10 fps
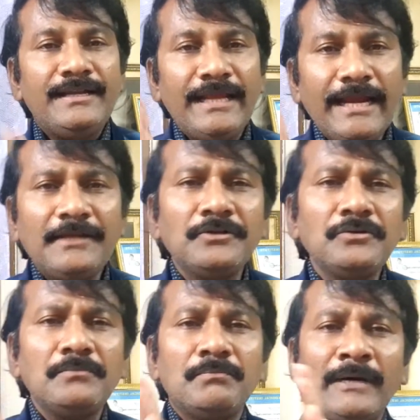డేటు
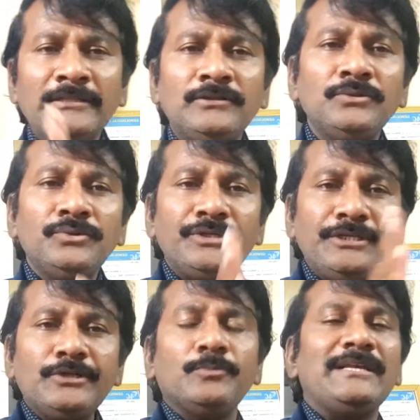మంత్
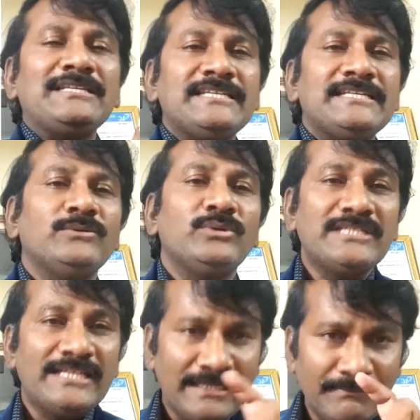ఇయర్ ప్లస్ చేస్తే
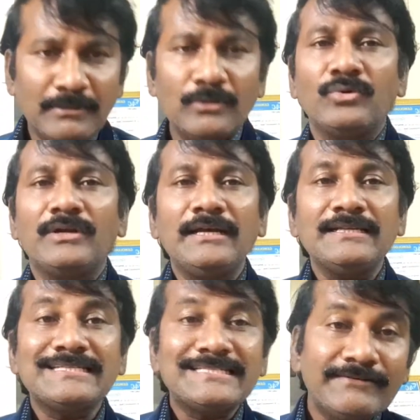వచ్చే నెంబర్ కూడా
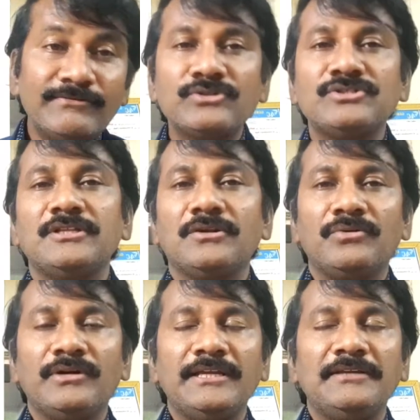సెవెన్ వచ్చింది
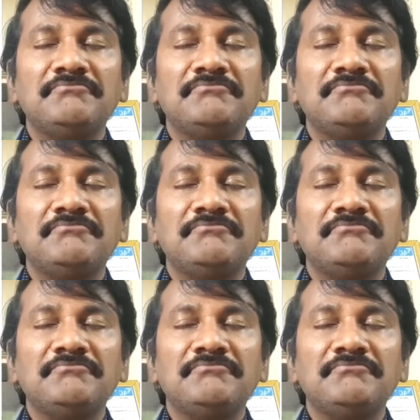అనుకోండి